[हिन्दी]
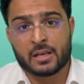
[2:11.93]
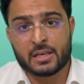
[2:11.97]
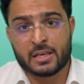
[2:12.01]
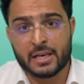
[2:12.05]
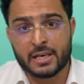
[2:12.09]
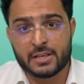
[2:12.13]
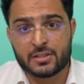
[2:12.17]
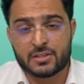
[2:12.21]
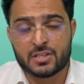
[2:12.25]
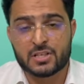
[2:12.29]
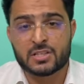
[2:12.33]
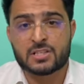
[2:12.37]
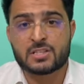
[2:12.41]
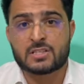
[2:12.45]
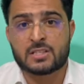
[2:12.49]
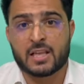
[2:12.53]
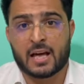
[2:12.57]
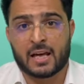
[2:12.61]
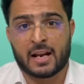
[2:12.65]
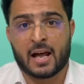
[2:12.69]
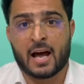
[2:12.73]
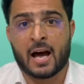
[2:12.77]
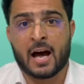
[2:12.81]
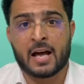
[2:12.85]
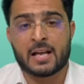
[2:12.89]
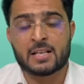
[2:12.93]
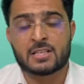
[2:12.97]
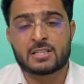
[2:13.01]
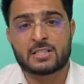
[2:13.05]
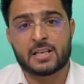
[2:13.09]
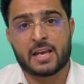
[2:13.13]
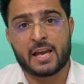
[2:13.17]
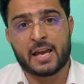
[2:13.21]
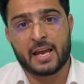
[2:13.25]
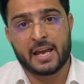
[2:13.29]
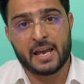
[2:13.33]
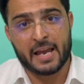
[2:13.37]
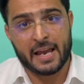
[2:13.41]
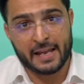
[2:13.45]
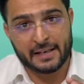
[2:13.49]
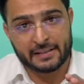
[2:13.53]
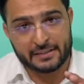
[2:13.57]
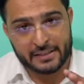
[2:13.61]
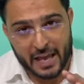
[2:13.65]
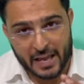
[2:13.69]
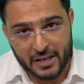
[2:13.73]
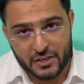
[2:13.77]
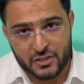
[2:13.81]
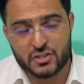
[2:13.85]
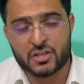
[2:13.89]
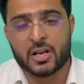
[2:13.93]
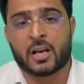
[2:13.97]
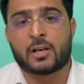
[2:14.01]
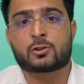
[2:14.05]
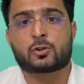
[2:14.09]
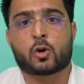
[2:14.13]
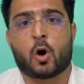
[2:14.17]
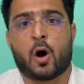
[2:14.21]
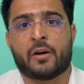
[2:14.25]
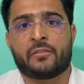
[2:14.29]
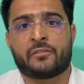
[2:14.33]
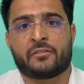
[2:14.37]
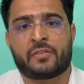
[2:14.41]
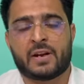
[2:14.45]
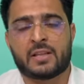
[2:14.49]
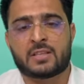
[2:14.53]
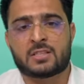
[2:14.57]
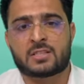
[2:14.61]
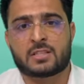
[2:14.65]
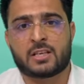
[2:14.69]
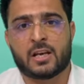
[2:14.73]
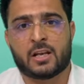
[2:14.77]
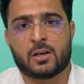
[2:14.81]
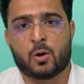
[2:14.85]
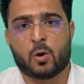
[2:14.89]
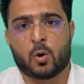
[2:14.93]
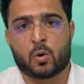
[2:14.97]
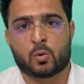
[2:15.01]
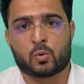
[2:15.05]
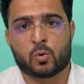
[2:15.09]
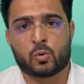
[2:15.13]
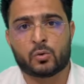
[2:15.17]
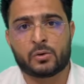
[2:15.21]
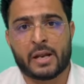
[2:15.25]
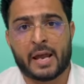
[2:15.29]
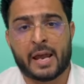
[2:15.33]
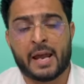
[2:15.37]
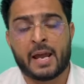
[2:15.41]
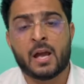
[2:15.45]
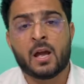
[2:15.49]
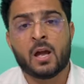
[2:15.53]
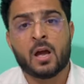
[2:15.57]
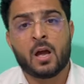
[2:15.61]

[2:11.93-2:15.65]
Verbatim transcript: कि जिस तरह से नेशनल कॉन्फ्रेंस के लोगों ने